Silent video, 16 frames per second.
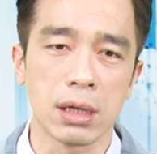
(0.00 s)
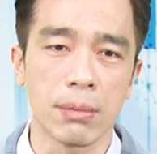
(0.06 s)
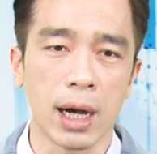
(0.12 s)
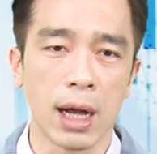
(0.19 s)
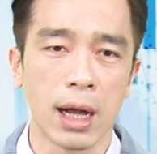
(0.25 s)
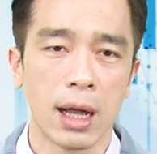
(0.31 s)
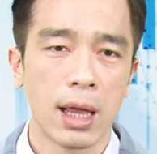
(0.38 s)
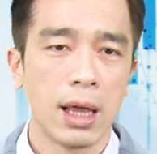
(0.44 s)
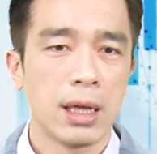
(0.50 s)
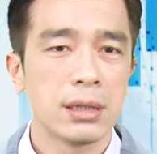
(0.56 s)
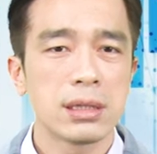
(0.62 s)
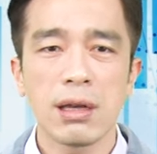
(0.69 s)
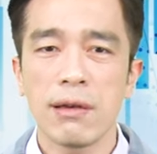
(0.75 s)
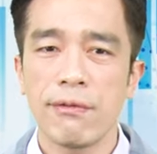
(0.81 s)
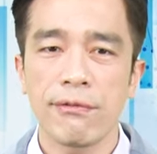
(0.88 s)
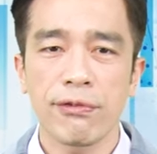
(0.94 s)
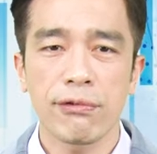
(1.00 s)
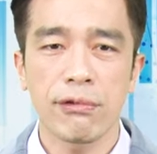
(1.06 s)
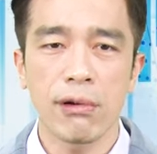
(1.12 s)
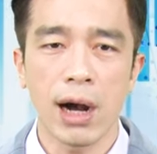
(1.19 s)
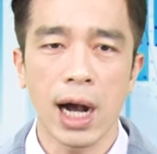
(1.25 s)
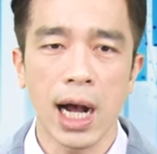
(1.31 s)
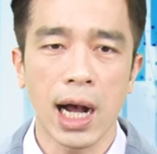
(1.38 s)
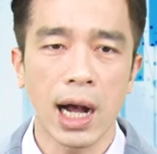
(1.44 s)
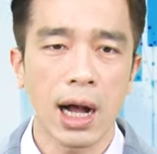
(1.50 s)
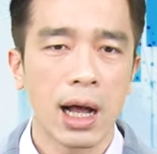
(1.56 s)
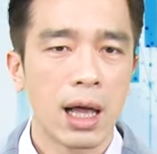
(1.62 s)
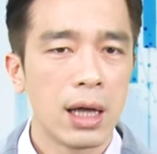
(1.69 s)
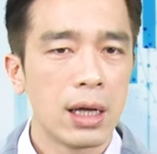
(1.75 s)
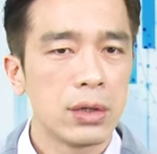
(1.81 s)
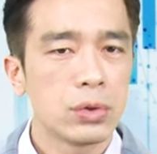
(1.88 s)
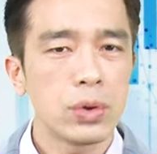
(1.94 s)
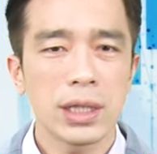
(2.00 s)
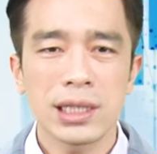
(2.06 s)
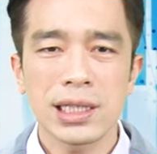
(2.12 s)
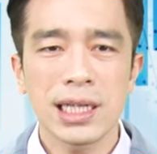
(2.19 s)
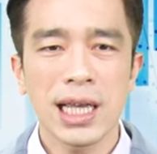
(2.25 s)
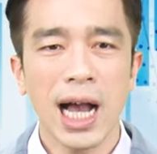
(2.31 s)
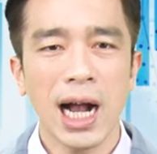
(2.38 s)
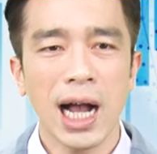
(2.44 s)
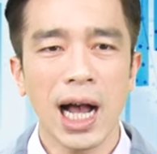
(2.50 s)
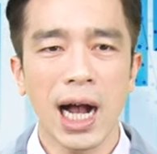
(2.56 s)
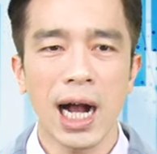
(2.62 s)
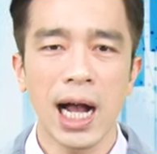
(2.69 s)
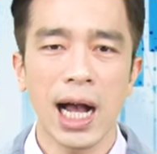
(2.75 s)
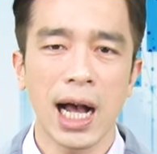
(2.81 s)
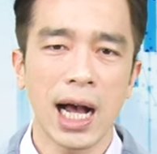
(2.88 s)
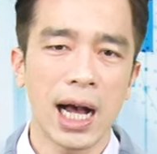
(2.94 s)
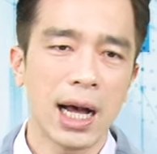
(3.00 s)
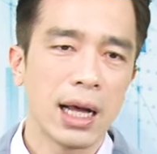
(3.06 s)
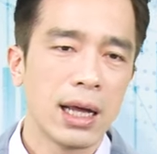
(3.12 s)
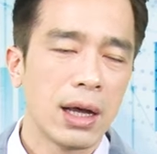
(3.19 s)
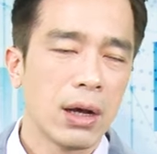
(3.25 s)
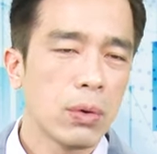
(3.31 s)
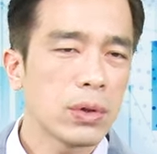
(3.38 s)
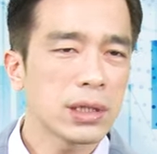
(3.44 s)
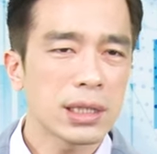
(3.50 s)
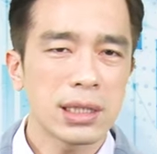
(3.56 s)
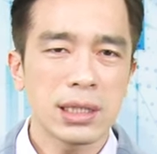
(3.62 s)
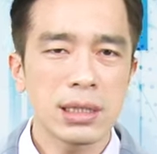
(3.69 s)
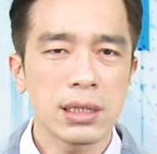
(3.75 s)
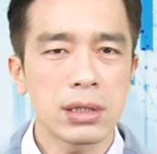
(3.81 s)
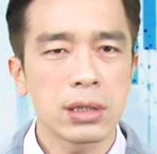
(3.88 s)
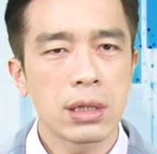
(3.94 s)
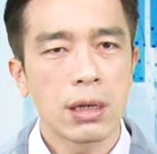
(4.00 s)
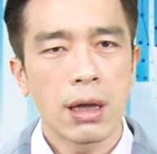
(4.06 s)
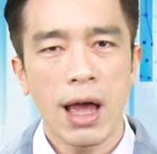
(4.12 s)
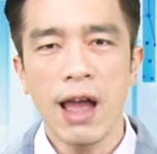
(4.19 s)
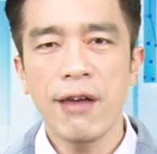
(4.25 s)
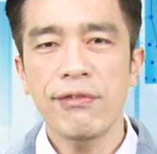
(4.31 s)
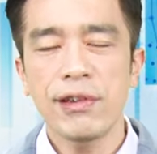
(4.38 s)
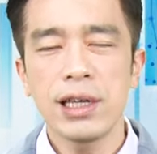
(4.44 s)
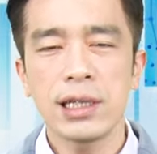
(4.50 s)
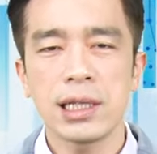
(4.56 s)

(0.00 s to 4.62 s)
嘛，政府啊、瑞士央行啊，或者是 F E